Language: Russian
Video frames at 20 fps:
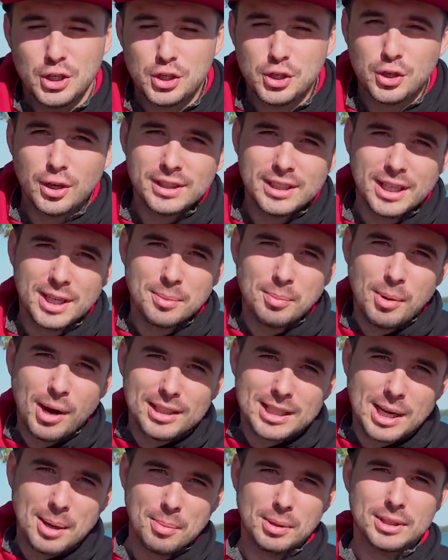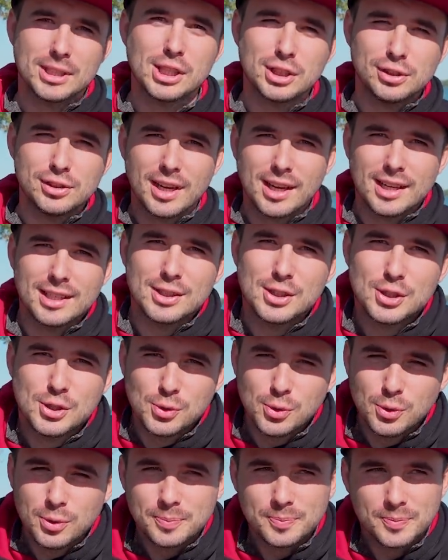Еще одна рыбалка подошла к
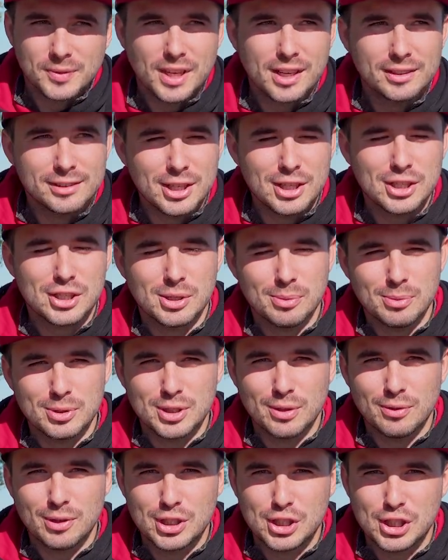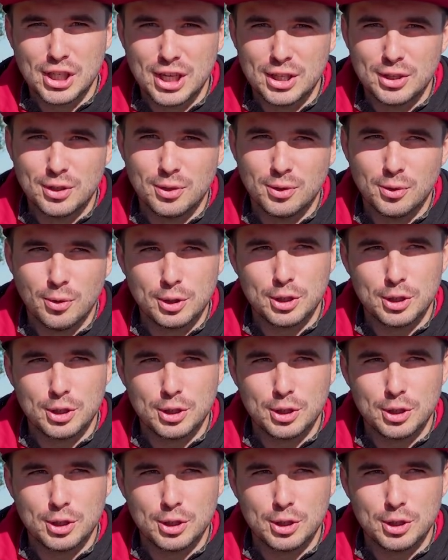концу, к логическому завершению.